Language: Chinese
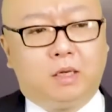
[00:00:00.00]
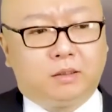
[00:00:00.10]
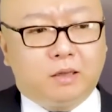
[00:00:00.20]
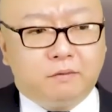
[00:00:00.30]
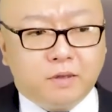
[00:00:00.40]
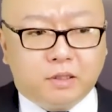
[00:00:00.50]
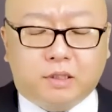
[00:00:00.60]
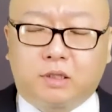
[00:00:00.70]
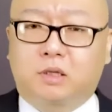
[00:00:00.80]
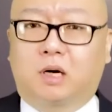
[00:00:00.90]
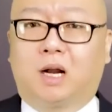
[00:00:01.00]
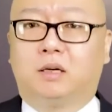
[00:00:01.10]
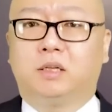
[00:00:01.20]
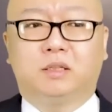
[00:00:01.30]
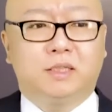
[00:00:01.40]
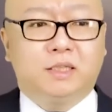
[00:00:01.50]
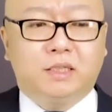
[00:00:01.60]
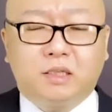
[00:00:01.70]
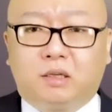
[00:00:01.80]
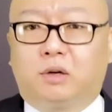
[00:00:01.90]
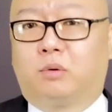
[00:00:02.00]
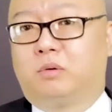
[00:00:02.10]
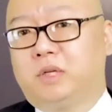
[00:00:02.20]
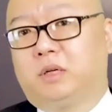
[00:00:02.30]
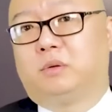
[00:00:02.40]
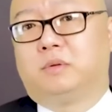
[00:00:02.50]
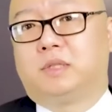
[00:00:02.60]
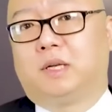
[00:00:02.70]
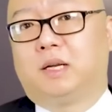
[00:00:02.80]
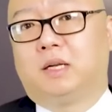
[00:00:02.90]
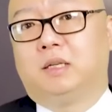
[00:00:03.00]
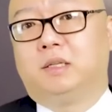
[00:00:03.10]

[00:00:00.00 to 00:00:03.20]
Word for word: 但问题是啊，这个气流这个东西啊，